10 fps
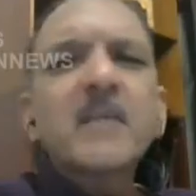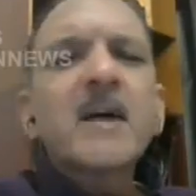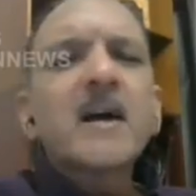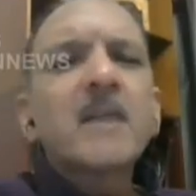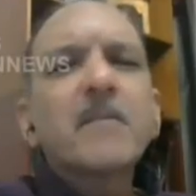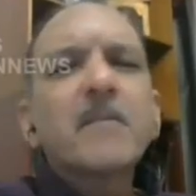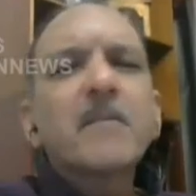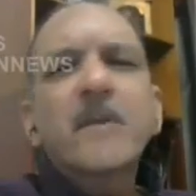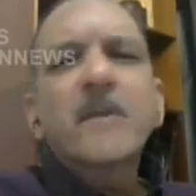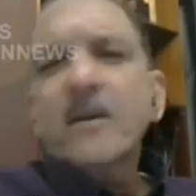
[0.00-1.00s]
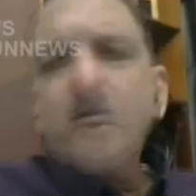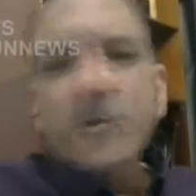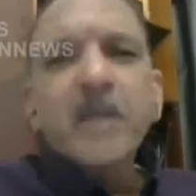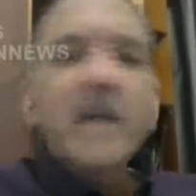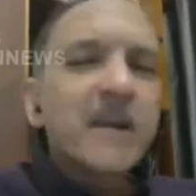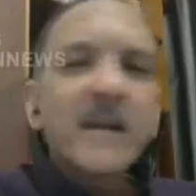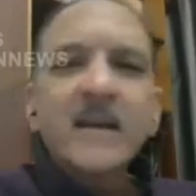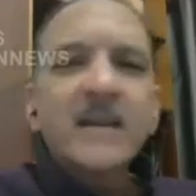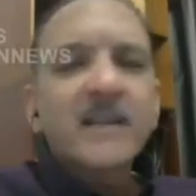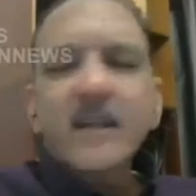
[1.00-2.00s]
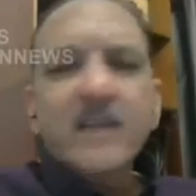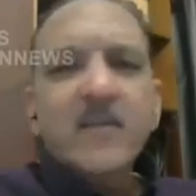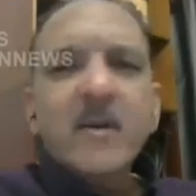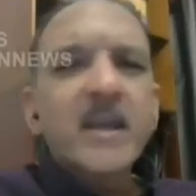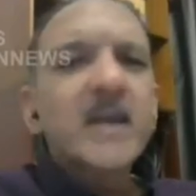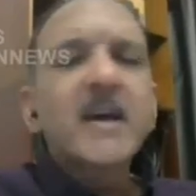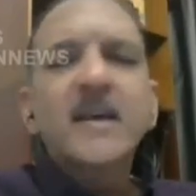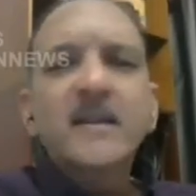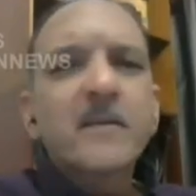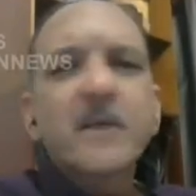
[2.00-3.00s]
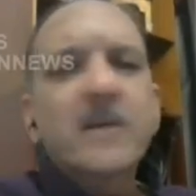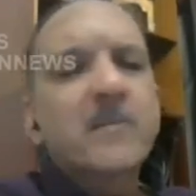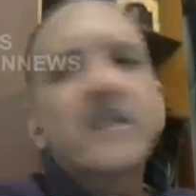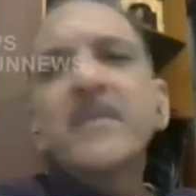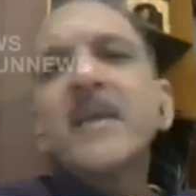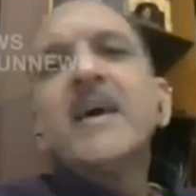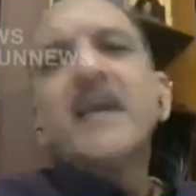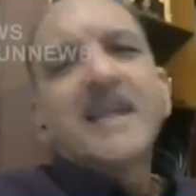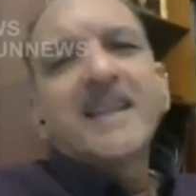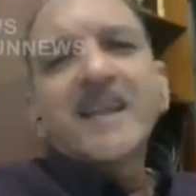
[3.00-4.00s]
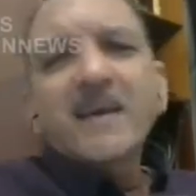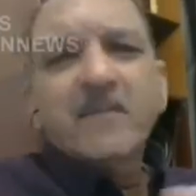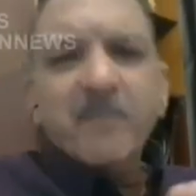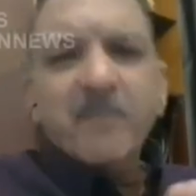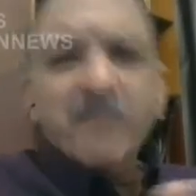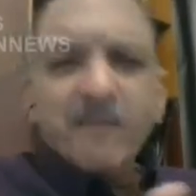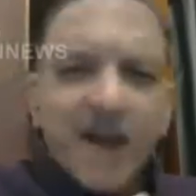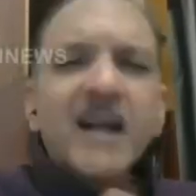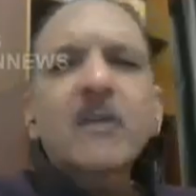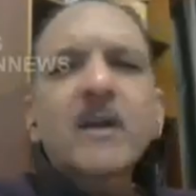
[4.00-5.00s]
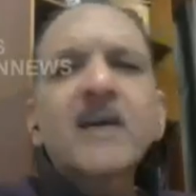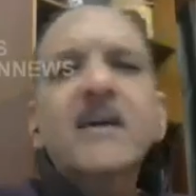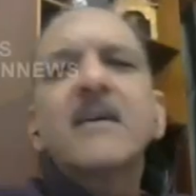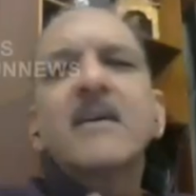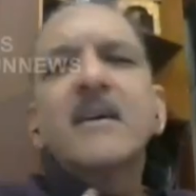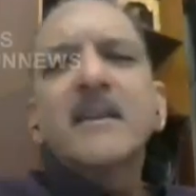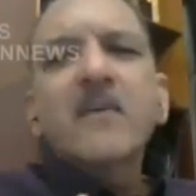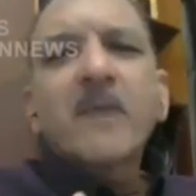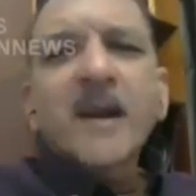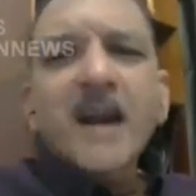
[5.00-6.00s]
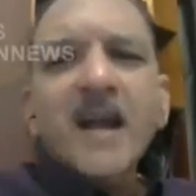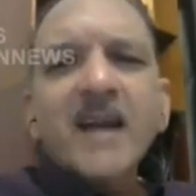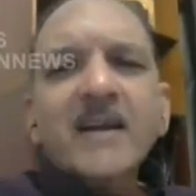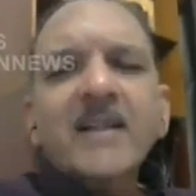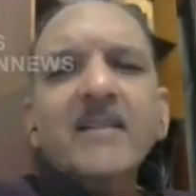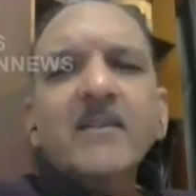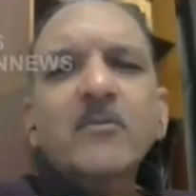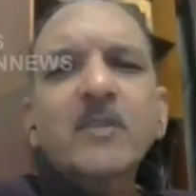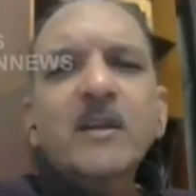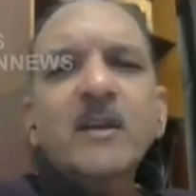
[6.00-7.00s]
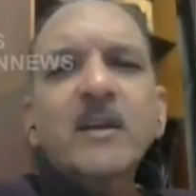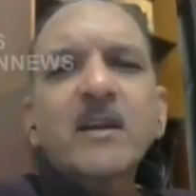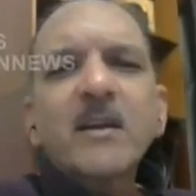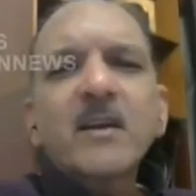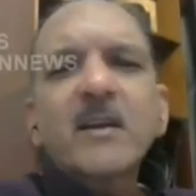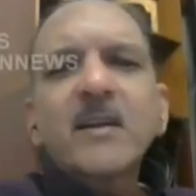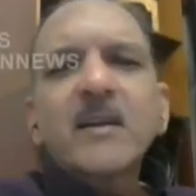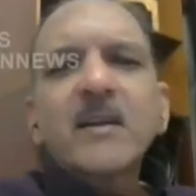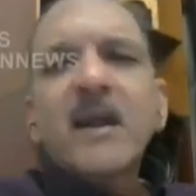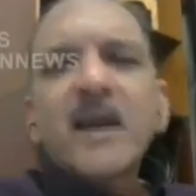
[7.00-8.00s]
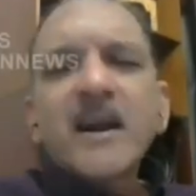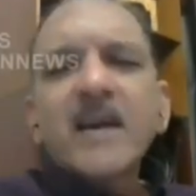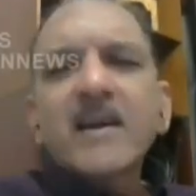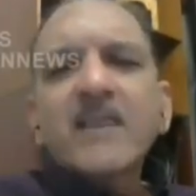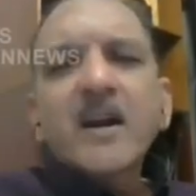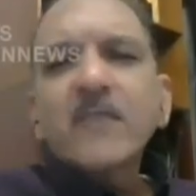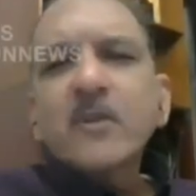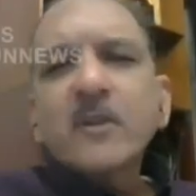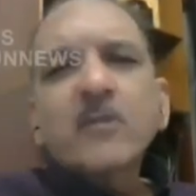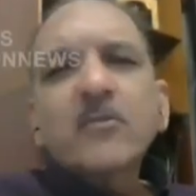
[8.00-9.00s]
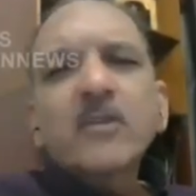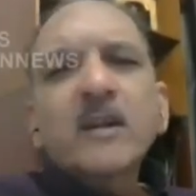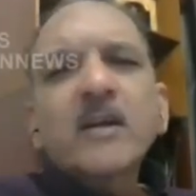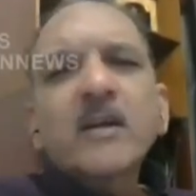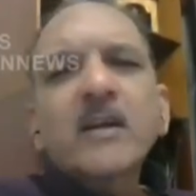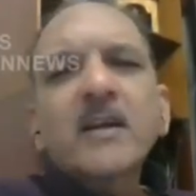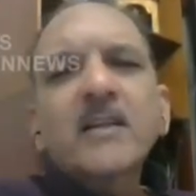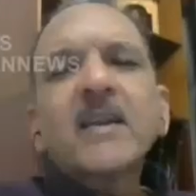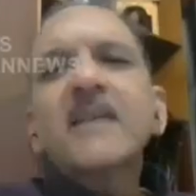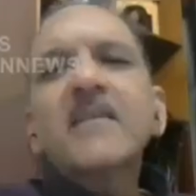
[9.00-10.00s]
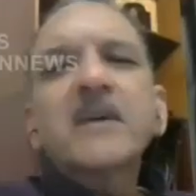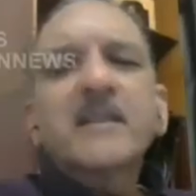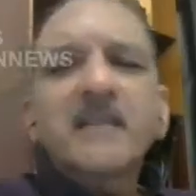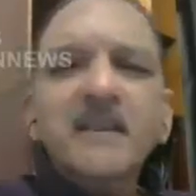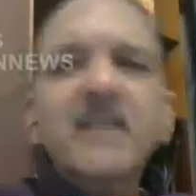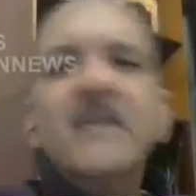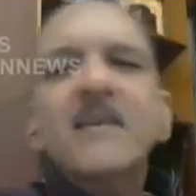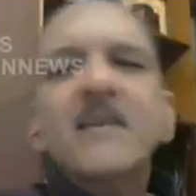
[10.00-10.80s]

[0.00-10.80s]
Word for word: அதிகமாக பெறக்கூடும் அப்படிங்கிறது தான் என்னுடைய எதிர்பார்ப்பு இந்த பிராங்கா சொன்னா இந்த ஒன் லேக் டென் தௌசண்ட் அண்ட் ஃபார்ட்டி ஃபோர் தௌசண்ட்ங்கிறது நான் எதிர்பார்த்தது